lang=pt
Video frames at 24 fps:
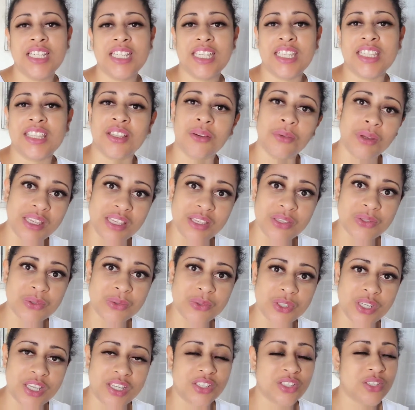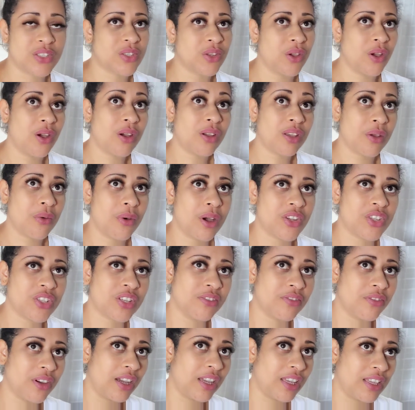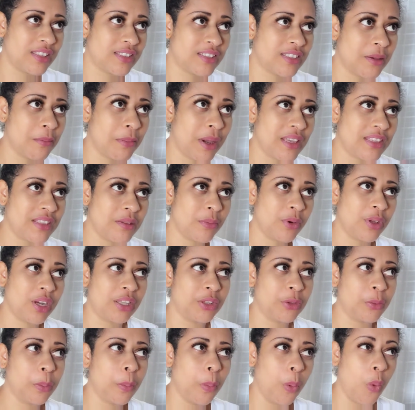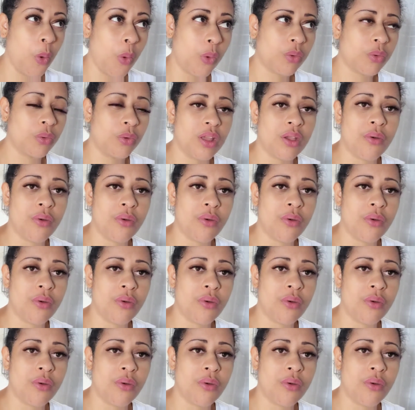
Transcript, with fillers: Então é isso, gente. Só que eu acho que vai ser mais demorado um pouco,